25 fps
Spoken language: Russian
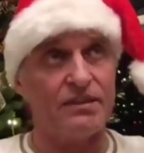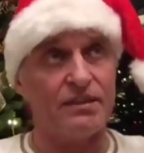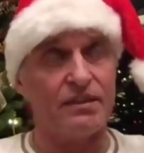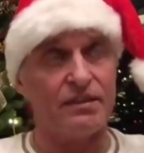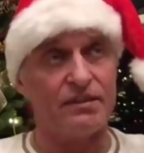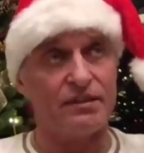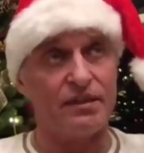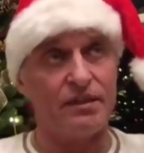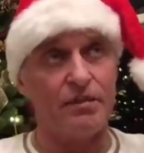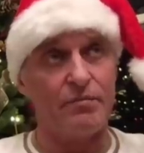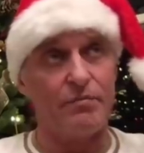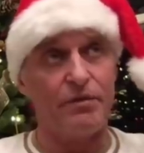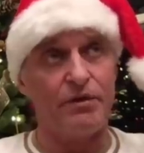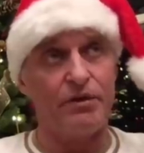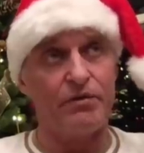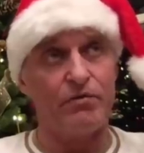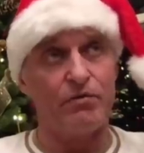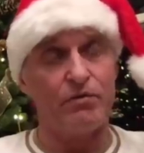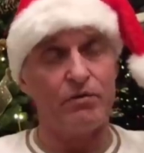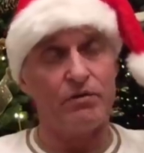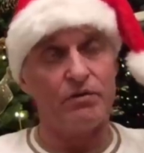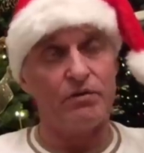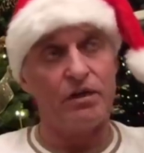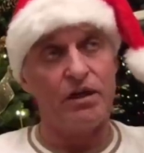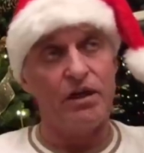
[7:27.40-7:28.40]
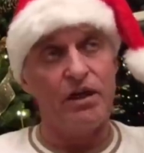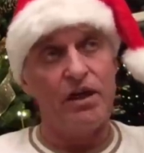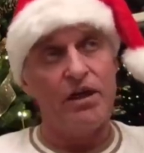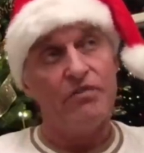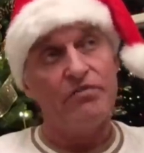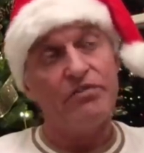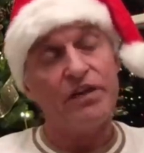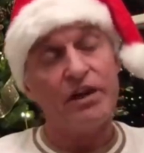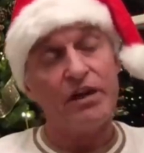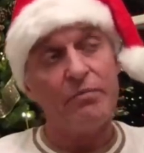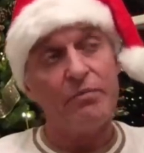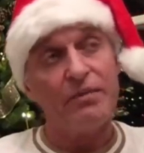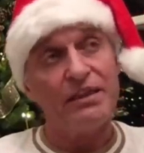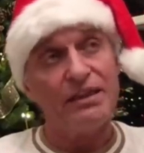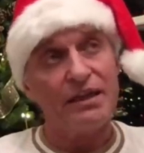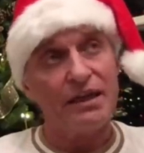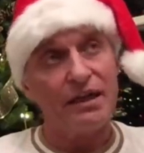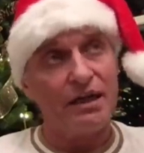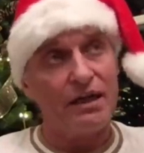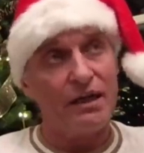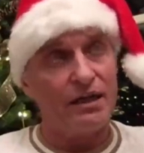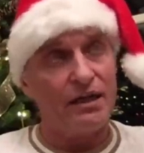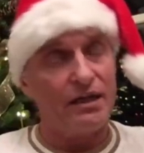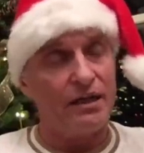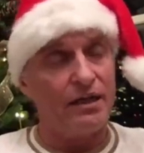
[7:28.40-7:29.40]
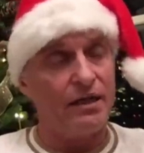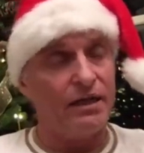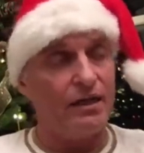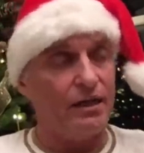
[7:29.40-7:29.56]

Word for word: когда они переходят в криминальное.